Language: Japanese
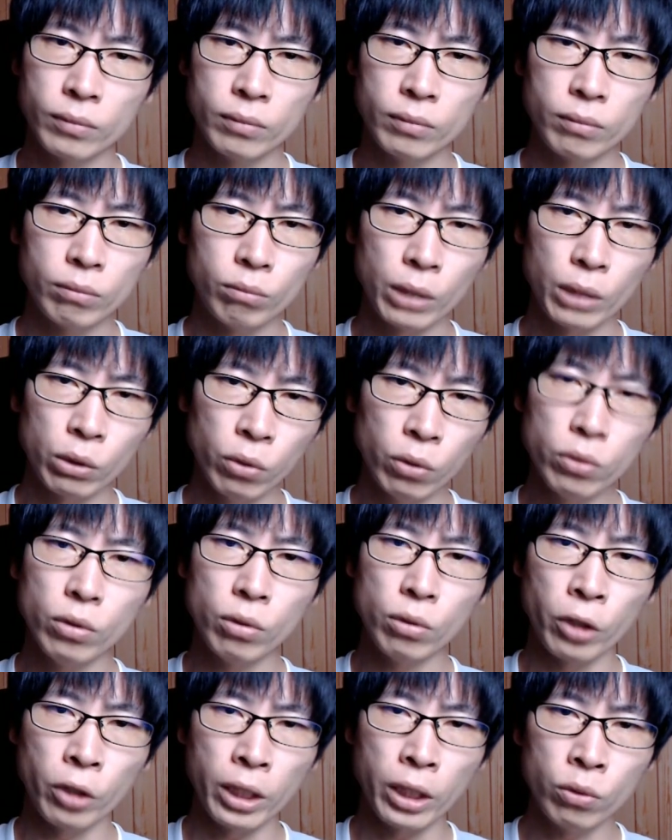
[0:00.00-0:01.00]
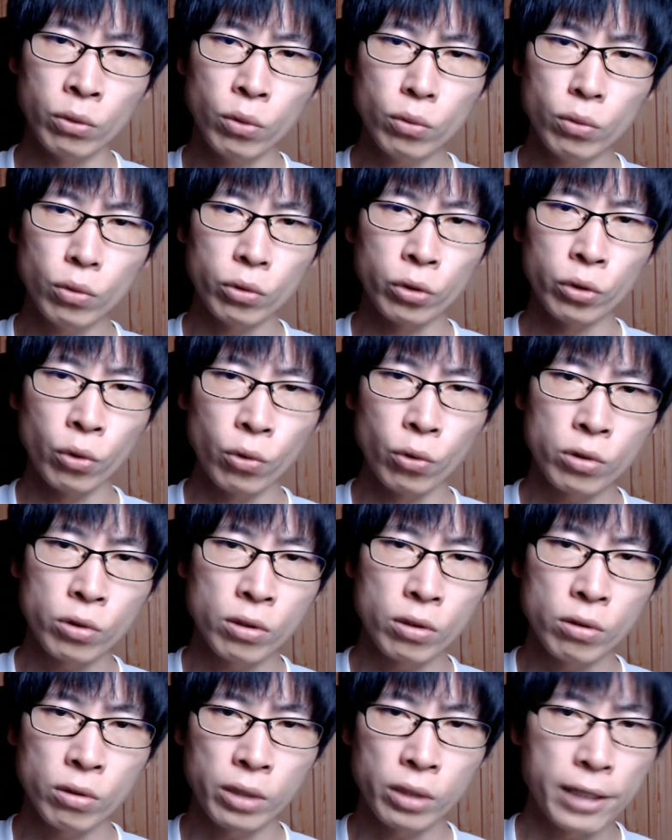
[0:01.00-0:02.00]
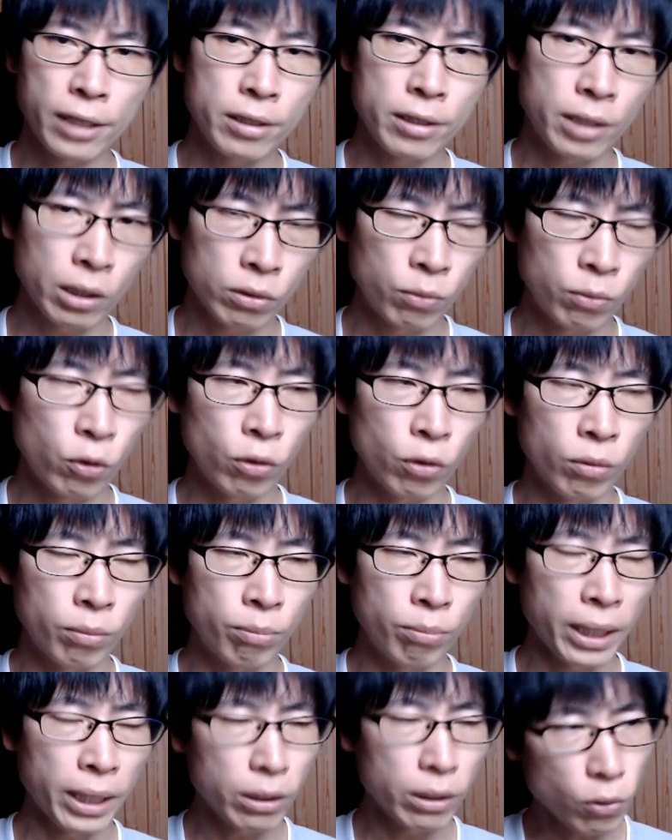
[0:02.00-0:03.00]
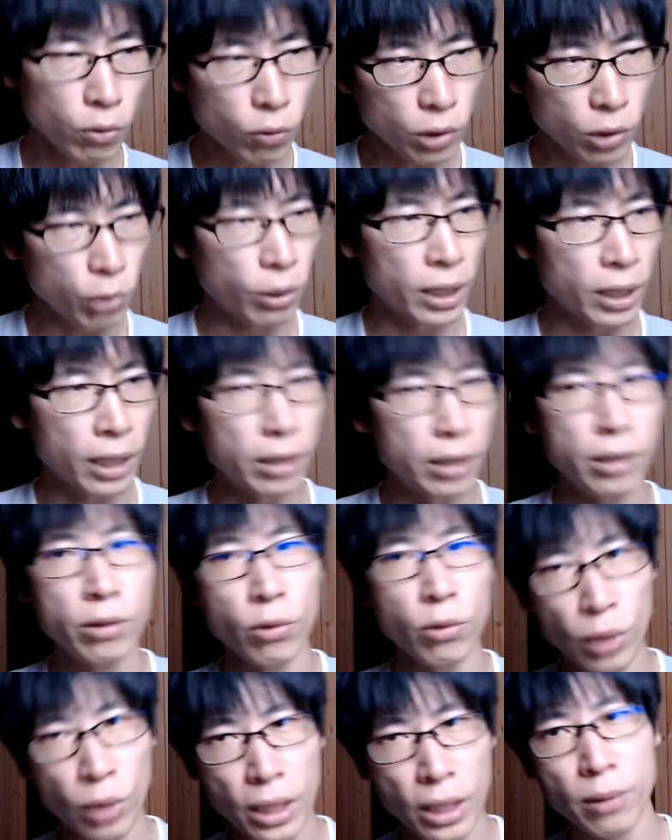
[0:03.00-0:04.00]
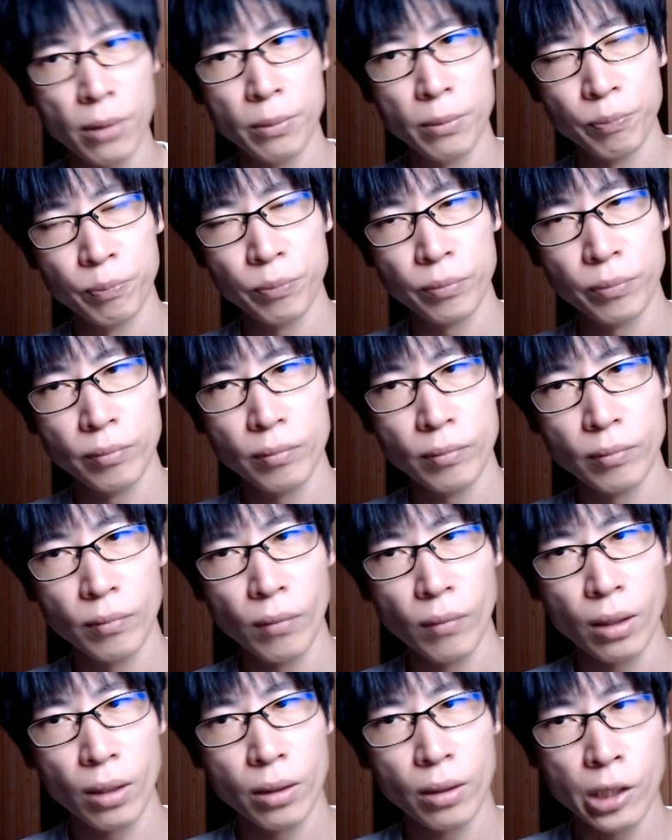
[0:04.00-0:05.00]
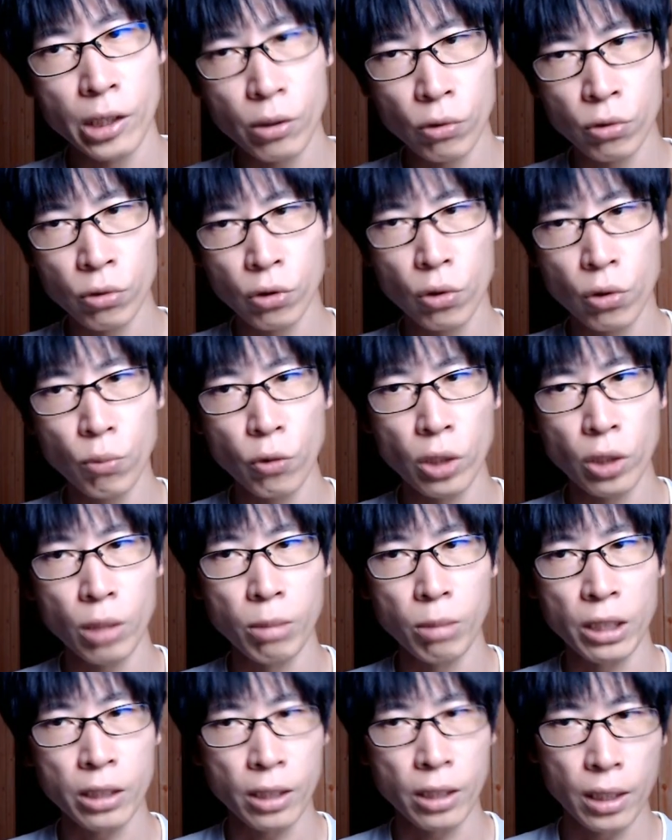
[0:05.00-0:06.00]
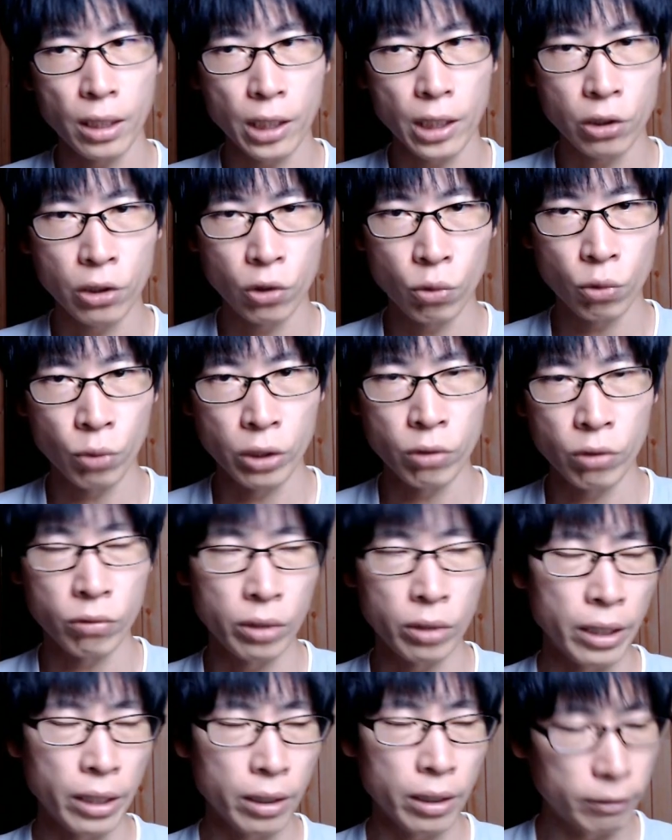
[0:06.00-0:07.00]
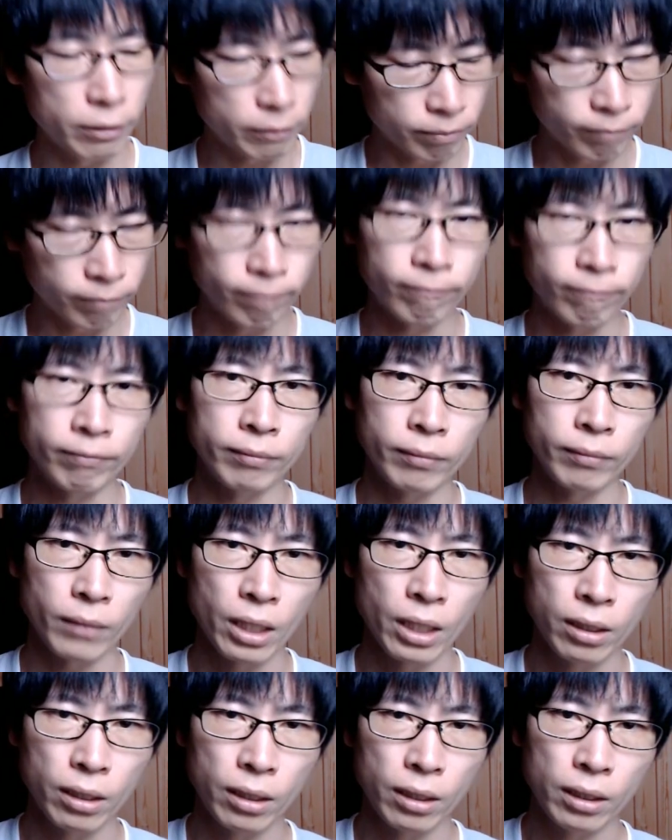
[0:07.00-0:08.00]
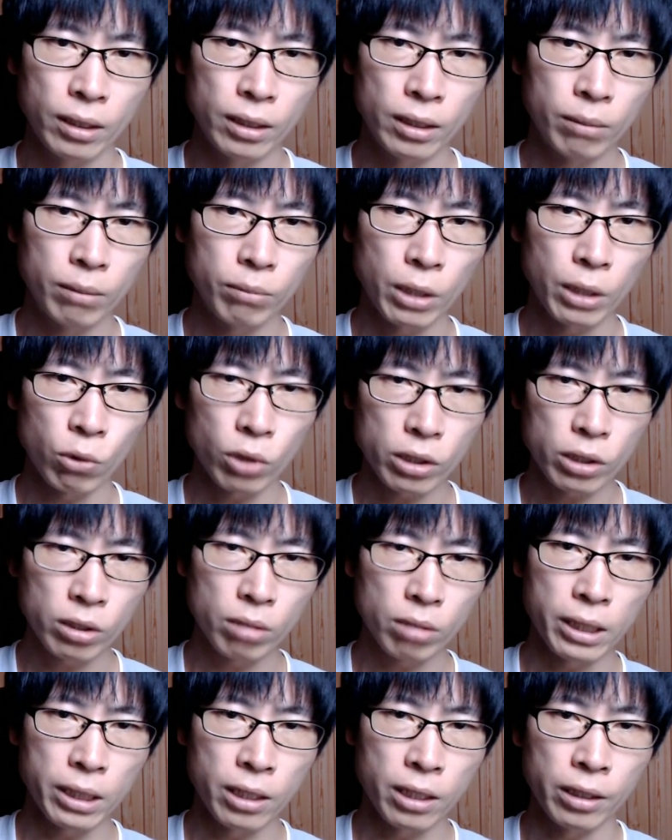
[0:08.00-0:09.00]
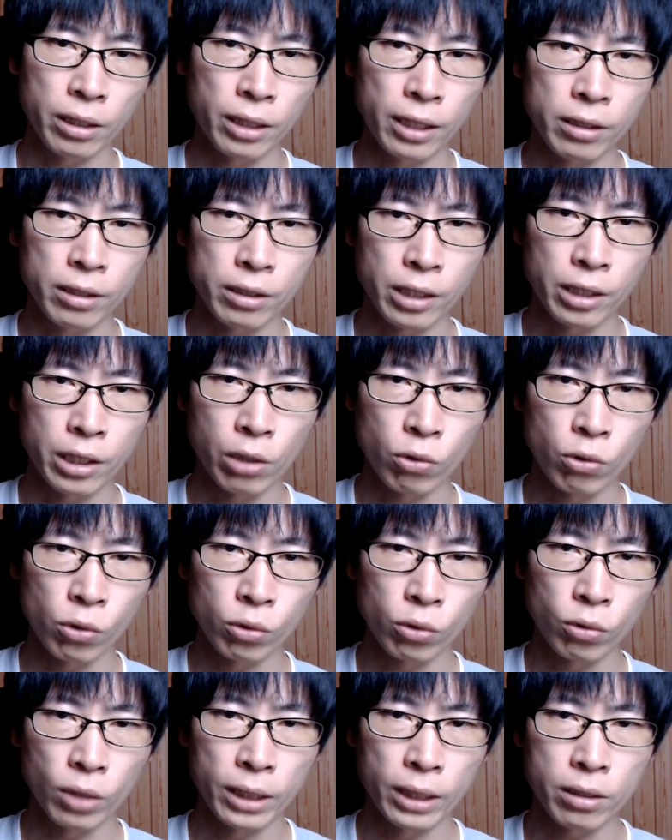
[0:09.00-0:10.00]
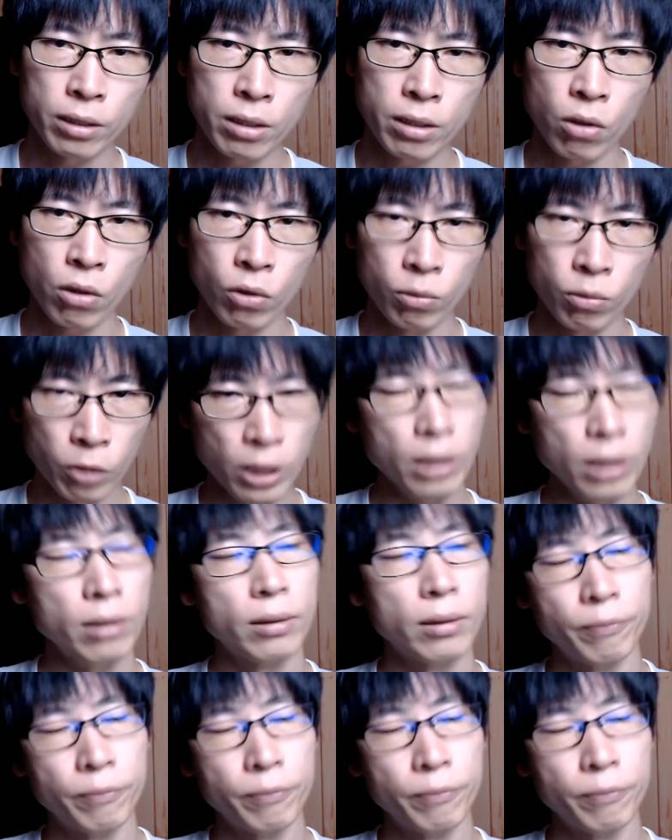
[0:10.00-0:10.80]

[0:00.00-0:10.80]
まあ、というのもね、どの腰痛対策も万能ではないんですよね。聞く人もいれば聞かない人もいるんで。うん。まあ、これは全てに対して言えることなんですけれどもね。